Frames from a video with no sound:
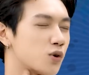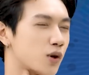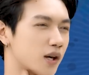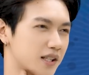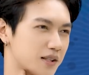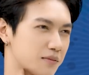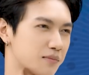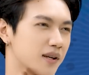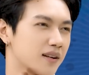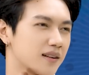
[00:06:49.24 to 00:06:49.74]
chuyển
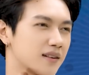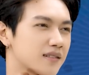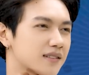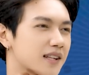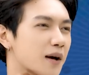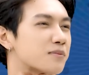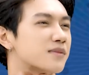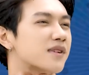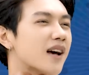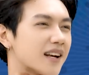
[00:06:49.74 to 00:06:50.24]
thì mình cứ
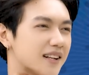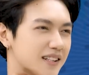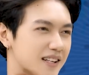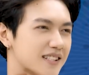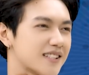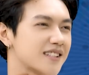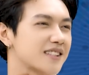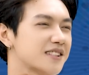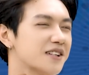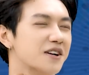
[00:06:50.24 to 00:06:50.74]
tập dần đấy
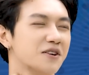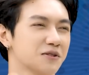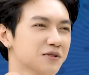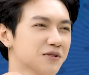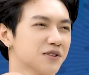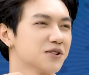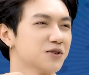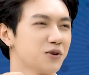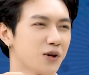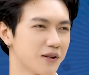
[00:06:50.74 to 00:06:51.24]
chứ đừng
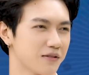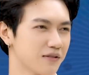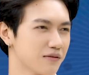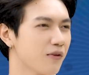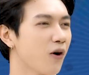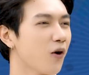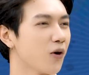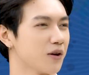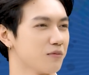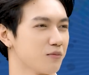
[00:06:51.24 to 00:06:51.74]
cứ chuyển
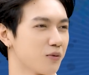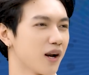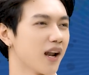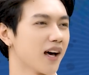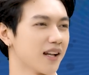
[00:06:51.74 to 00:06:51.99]
vội một